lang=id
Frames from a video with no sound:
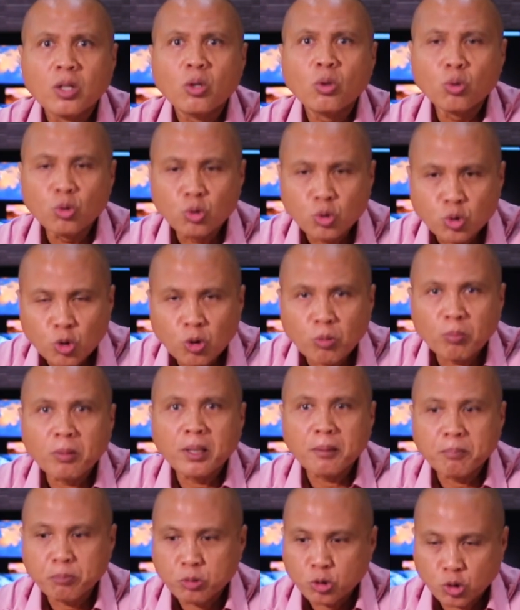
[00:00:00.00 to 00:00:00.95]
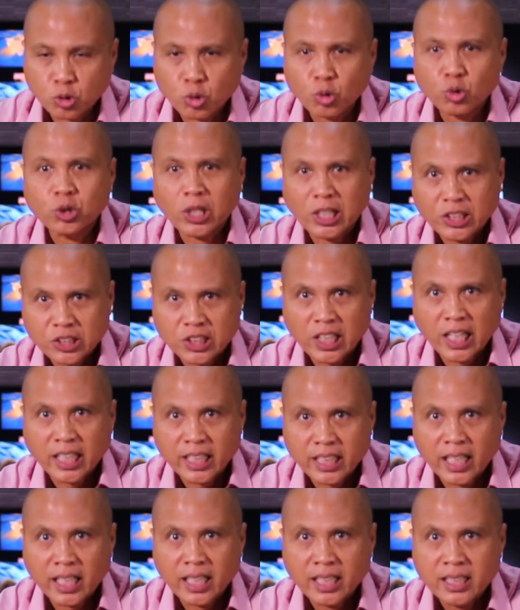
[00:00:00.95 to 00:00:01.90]
untuk menebus dosa
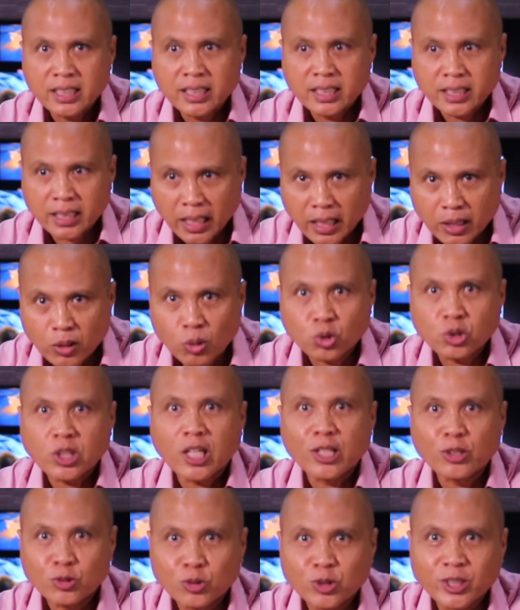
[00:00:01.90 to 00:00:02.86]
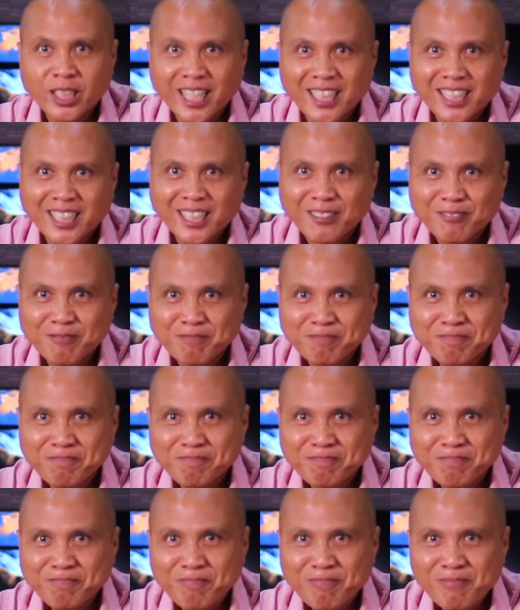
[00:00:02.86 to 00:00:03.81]
saya dan dosa dunia ini.
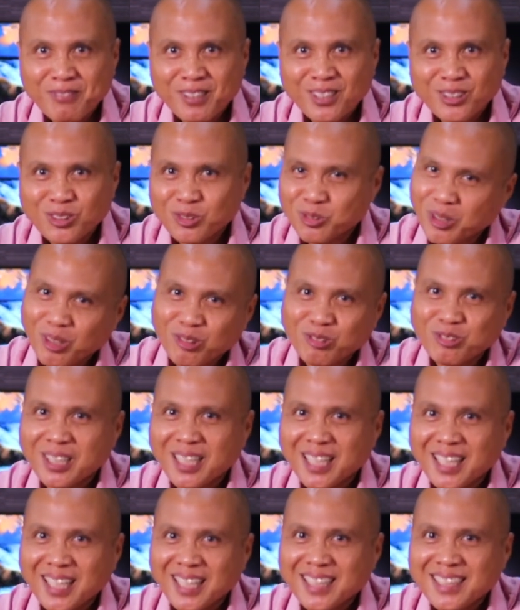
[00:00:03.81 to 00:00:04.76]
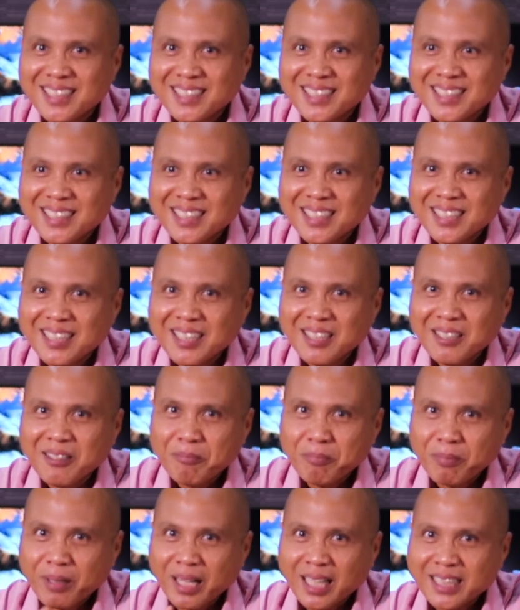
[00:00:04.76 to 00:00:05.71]
Saudara-saudara,
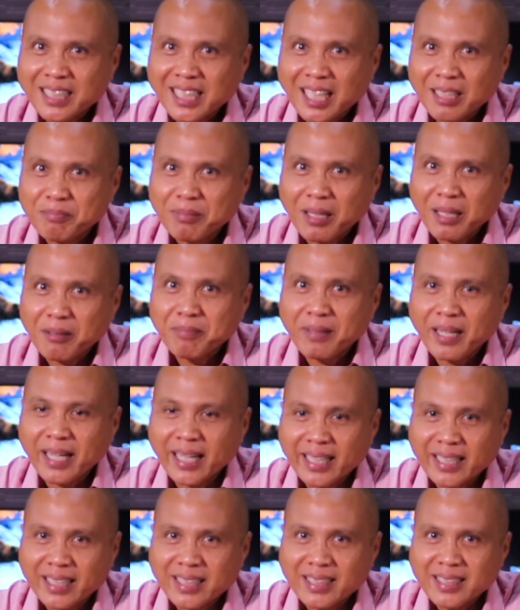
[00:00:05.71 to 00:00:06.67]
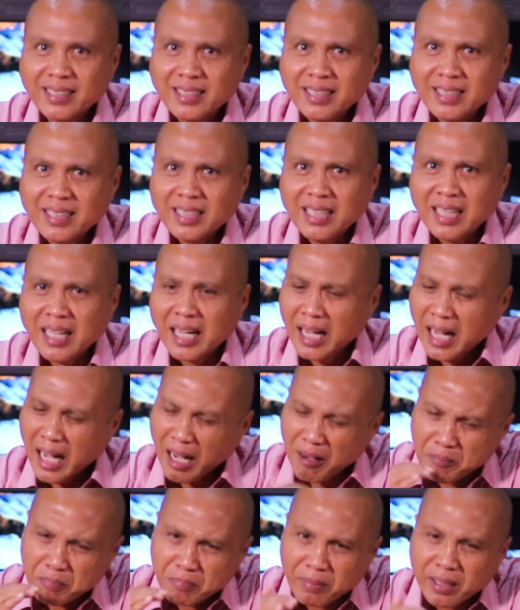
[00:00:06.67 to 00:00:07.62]
perhatikan baik-baik.
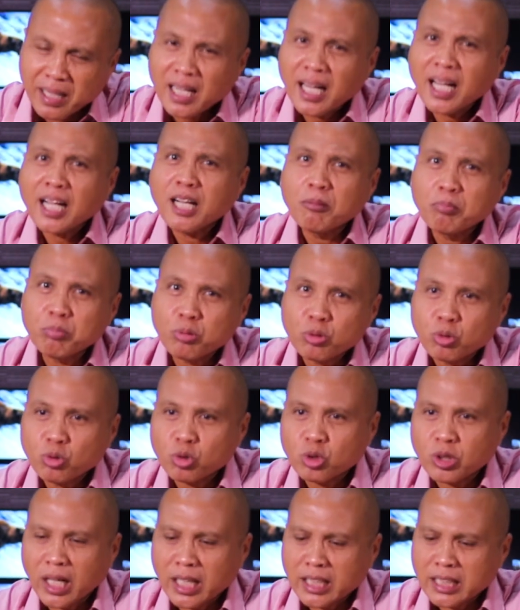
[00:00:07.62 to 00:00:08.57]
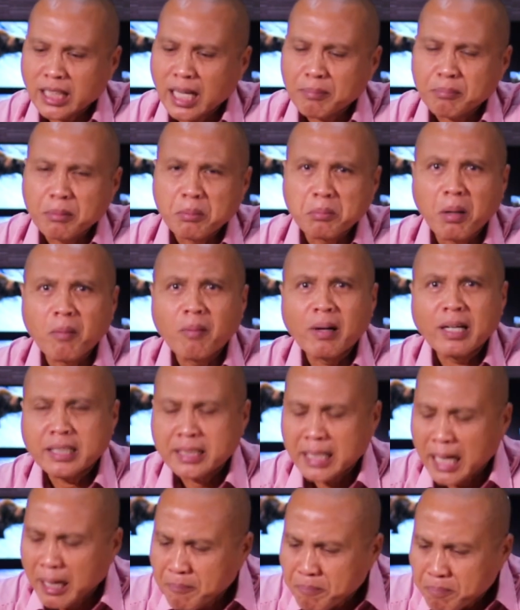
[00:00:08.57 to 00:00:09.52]
Ambillah keputusan yang membawa
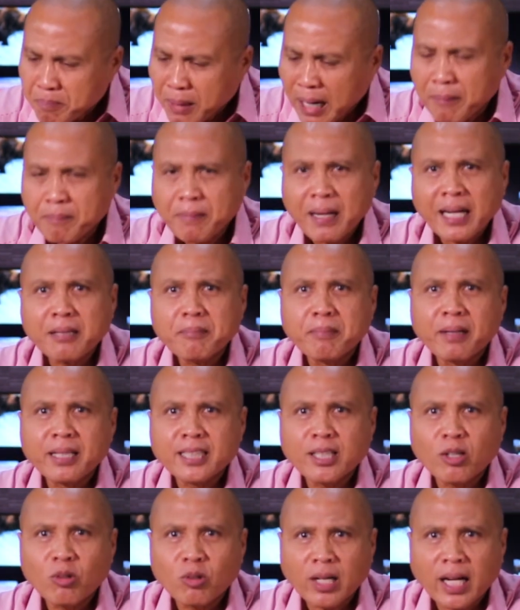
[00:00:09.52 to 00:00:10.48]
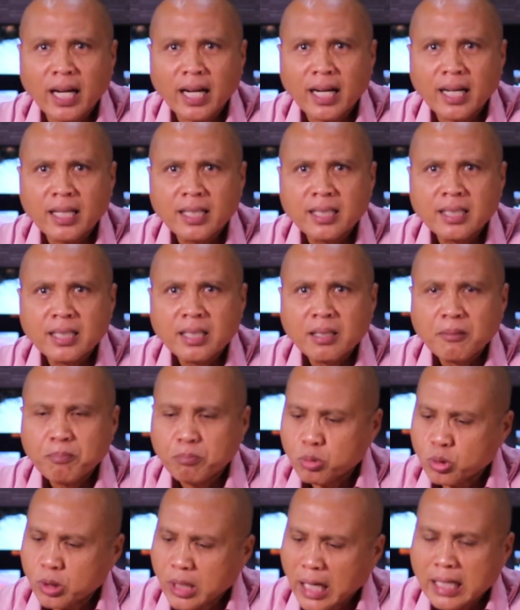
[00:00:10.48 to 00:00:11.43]
dampak bagi banyak orang,
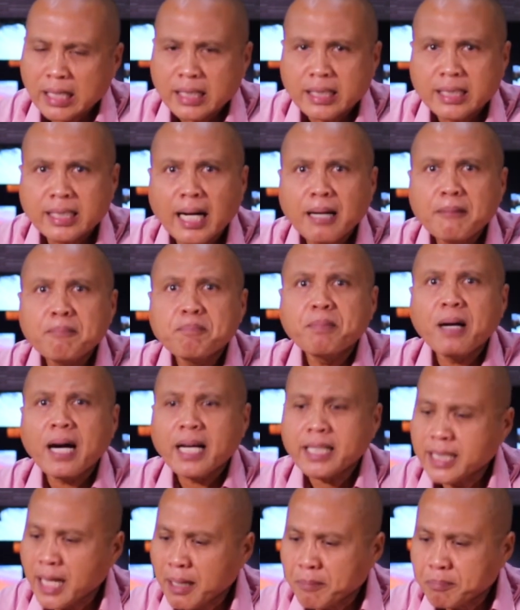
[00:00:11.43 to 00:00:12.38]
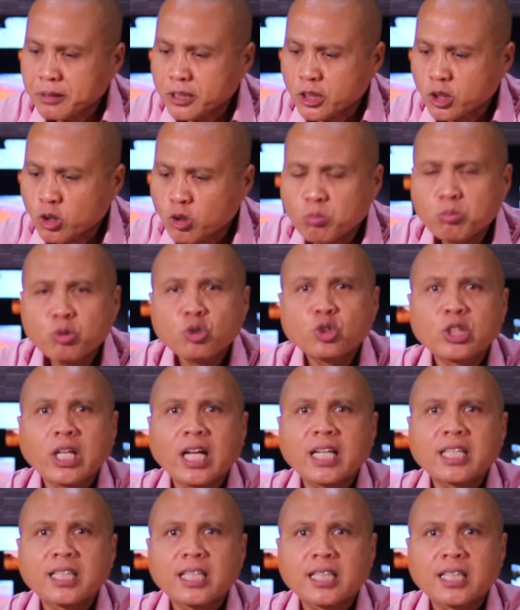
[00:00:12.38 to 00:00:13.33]
bukan dampak yang
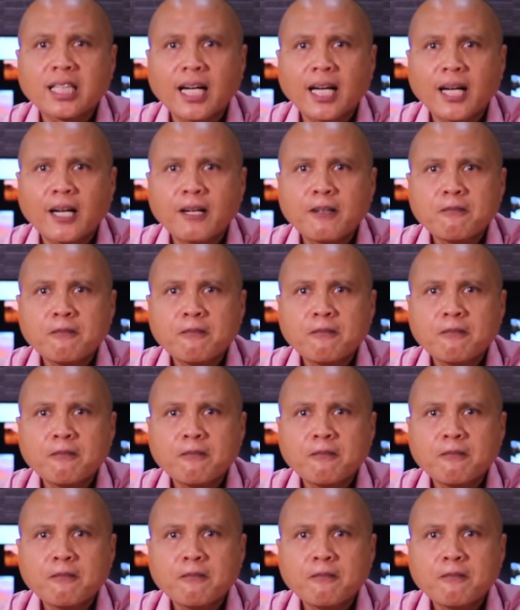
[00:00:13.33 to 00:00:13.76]
menjerumuskan kita